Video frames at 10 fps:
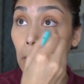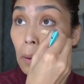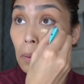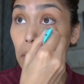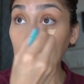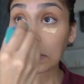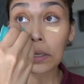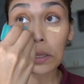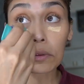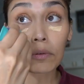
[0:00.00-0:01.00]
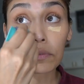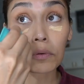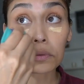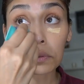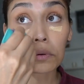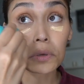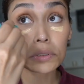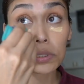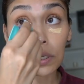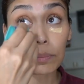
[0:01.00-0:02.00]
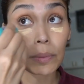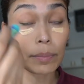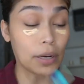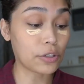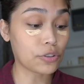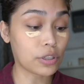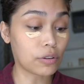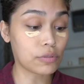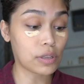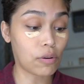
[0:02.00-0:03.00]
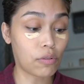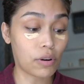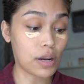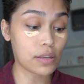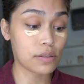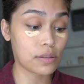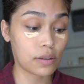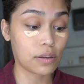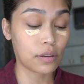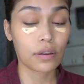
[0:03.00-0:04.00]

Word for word: okay ako nang tingnan yung phone ko kasi nape-pressure ako sa oras.